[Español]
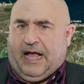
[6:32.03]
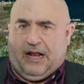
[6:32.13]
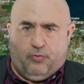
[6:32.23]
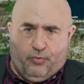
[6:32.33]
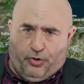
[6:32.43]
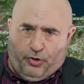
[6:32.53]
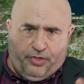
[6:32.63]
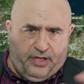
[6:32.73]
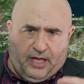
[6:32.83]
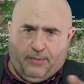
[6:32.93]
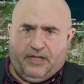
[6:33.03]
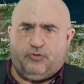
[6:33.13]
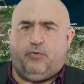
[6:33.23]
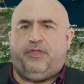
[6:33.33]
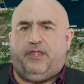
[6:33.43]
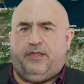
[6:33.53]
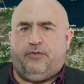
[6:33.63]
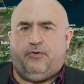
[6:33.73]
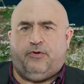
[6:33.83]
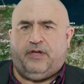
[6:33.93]
Algún roce había
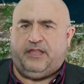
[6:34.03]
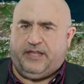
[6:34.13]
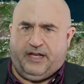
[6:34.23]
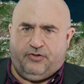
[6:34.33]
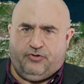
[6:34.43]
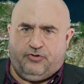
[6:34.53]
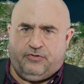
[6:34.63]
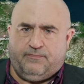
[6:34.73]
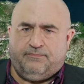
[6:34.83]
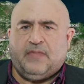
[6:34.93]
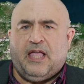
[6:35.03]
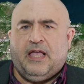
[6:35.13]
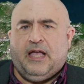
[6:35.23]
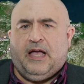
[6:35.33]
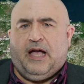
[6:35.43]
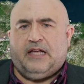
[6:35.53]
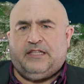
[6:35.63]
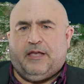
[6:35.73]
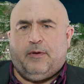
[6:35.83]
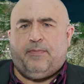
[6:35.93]
sucedido entre ellos.
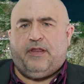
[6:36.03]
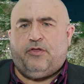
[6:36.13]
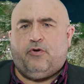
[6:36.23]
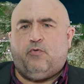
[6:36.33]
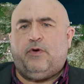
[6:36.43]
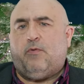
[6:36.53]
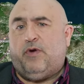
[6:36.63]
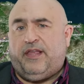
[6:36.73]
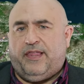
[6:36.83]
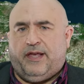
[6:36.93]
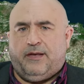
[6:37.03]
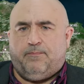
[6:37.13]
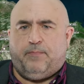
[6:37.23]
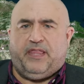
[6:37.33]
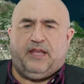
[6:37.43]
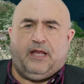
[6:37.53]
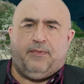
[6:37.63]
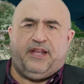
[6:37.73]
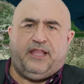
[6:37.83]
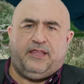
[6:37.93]
Así que me pareció una buena idea pedirle a
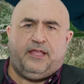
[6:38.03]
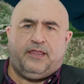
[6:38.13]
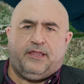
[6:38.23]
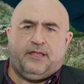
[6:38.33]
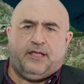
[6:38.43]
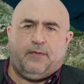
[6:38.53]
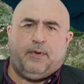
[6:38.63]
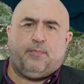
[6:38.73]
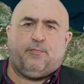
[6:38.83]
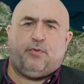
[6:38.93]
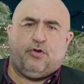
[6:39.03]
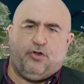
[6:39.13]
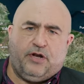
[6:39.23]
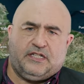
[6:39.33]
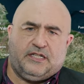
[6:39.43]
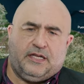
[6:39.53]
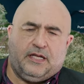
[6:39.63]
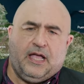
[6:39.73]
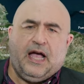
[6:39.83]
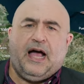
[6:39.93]
Menéndez que me proporcionase
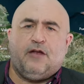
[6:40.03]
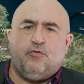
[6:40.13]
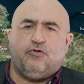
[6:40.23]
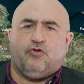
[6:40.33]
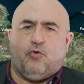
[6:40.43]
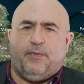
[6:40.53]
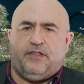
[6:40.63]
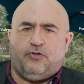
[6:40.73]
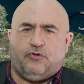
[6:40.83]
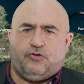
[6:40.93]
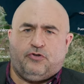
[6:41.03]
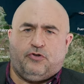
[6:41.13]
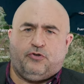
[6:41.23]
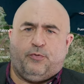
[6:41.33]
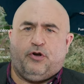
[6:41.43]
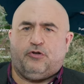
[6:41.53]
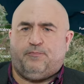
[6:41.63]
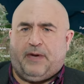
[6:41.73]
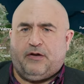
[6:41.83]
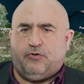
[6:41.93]
algunos documentos sobre los
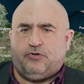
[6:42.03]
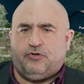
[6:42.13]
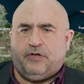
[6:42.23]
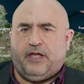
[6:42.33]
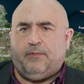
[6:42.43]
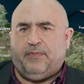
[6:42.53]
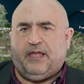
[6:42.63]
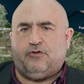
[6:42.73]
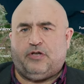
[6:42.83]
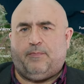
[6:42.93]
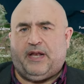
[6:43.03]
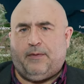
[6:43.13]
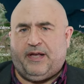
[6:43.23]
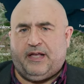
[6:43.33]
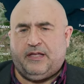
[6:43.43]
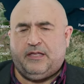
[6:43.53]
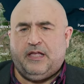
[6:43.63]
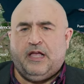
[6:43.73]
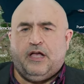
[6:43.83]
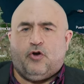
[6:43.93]
pagos enviados a Panamá,
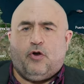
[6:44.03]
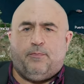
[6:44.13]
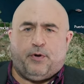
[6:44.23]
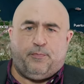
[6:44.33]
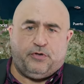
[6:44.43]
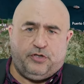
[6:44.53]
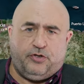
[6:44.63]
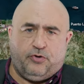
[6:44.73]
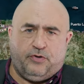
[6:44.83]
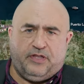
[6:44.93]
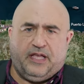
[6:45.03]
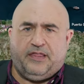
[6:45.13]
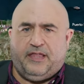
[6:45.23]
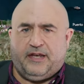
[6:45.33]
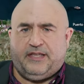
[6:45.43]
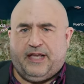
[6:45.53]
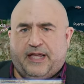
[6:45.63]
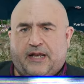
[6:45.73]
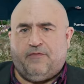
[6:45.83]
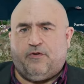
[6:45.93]
con el propósito de hacer
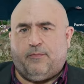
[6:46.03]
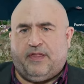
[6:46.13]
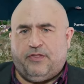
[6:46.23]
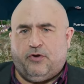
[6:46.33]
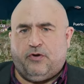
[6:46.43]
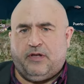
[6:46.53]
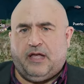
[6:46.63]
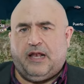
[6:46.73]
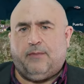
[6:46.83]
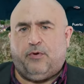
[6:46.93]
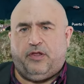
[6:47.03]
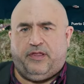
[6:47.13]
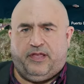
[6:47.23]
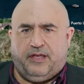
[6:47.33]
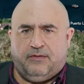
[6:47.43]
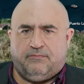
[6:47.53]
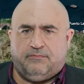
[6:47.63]
llegar la información a la policía